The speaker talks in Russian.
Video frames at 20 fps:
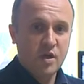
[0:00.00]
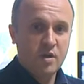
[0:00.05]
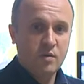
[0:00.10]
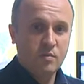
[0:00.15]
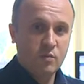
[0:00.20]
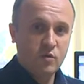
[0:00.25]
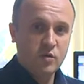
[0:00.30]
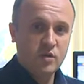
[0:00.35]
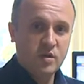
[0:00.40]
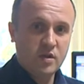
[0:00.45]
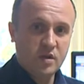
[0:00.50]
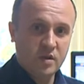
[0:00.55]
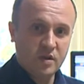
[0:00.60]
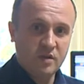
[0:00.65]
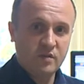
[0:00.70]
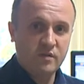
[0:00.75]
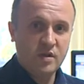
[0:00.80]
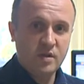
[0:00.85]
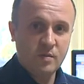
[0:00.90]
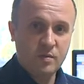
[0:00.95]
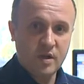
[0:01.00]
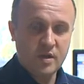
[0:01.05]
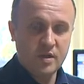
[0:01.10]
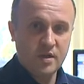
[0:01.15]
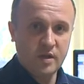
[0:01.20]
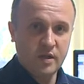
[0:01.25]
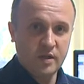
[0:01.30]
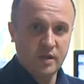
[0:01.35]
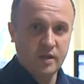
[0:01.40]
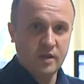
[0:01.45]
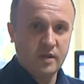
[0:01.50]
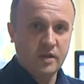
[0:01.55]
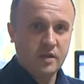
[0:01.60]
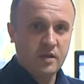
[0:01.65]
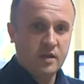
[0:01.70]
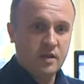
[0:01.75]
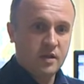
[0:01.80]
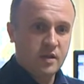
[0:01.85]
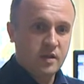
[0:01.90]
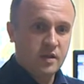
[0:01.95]
Будьте внимательны
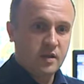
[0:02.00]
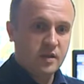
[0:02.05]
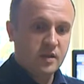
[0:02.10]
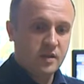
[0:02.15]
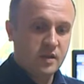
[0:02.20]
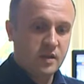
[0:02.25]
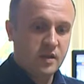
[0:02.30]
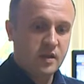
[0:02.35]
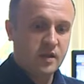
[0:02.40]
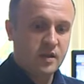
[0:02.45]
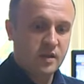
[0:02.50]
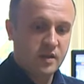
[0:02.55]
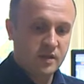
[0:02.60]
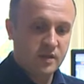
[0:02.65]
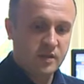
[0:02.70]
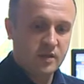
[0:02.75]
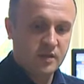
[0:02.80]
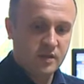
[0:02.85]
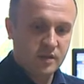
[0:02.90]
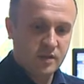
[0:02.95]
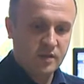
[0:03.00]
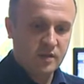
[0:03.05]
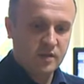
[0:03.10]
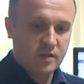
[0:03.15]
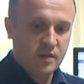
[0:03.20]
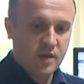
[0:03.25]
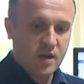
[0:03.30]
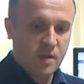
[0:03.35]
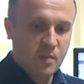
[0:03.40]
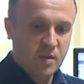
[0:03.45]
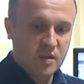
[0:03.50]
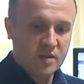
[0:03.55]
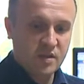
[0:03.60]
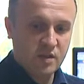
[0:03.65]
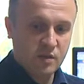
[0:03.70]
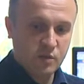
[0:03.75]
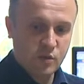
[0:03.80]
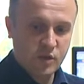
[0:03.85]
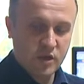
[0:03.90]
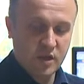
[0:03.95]
на
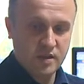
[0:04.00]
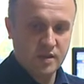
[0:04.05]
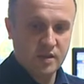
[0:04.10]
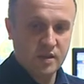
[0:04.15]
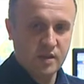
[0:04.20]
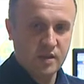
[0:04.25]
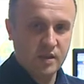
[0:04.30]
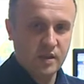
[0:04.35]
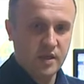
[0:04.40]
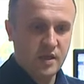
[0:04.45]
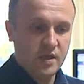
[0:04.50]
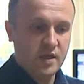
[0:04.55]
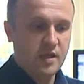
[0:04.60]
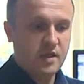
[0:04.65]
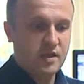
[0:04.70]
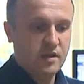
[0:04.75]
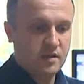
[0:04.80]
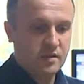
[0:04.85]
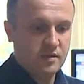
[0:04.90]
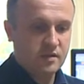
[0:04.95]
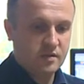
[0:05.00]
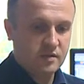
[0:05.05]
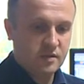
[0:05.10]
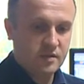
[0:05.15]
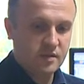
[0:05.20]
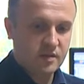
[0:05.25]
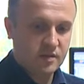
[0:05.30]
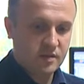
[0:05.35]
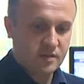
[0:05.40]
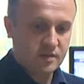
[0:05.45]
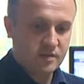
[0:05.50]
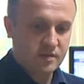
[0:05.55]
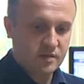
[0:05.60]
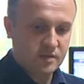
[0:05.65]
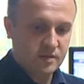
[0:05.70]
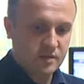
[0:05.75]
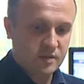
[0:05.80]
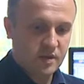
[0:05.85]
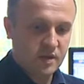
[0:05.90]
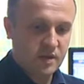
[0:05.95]
опасных участках и
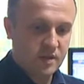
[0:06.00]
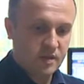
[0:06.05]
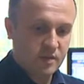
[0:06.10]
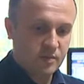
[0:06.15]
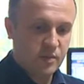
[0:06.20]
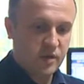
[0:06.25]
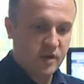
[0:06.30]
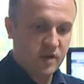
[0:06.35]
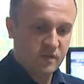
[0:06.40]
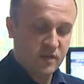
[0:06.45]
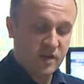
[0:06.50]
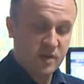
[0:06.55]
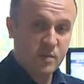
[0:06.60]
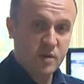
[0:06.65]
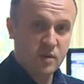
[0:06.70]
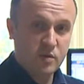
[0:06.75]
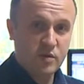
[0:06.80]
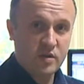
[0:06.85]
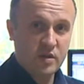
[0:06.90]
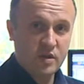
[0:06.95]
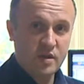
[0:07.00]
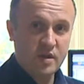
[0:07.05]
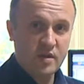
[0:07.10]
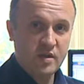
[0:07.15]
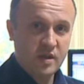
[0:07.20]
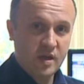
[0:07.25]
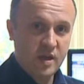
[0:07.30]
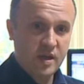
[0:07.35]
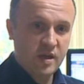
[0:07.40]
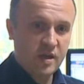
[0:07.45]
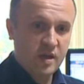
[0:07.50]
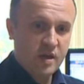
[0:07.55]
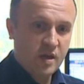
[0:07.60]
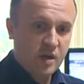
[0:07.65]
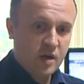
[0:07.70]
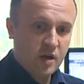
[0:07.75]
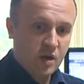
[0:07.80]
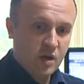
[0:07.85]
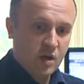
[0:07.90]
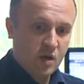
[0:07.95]
э, проинформируйте детей
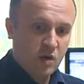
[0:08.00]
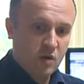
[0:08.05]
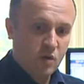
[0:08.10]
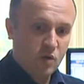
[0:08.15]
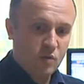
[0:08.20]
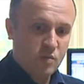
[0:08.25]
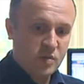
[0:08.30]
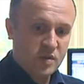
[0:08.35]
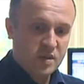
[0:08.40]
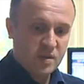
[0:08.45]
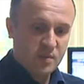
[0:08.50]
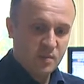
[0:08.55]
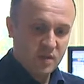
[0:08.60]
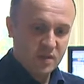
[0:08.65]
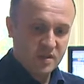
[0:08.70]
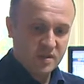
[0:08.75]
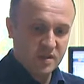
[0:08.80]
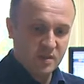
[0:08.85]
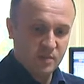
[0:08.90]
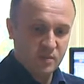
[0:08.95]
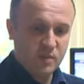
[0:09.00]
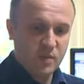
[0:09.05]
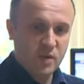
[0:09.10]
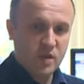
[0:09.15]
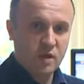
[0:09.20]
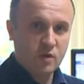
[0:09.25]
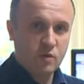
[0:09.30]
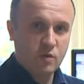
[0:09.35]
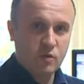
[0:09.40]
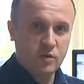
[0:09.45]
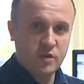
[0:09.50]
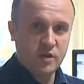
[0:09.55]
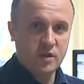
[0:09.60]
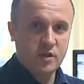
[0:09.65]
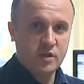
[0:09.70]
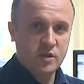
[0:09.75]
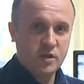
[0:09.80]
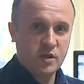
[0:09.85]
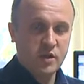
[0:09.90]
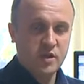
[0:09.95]
о безопасном переходе
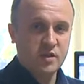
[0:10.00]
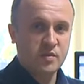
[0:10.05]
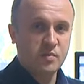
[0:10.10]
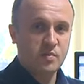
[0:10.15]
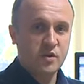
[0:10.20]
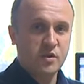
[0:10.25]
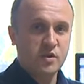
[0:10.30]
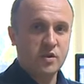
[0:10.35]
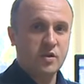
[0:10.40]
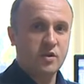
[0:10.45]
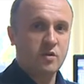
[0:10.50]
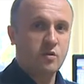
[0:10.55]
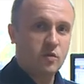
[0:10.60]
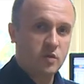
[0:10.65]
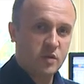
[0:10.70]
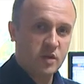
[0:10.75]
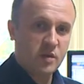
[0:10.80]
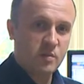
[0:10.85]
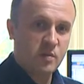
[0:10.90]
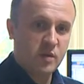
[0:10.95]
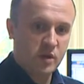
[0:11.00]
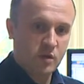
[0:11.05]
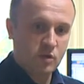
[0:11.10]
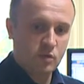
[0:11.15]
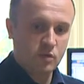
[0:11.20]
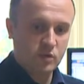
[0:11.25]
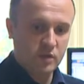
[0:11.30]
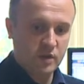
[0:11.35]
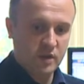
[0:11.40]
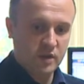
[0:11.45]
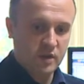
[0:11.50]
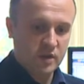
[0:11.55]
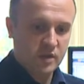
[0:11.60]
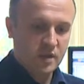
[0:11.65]
через пешеходные переходы.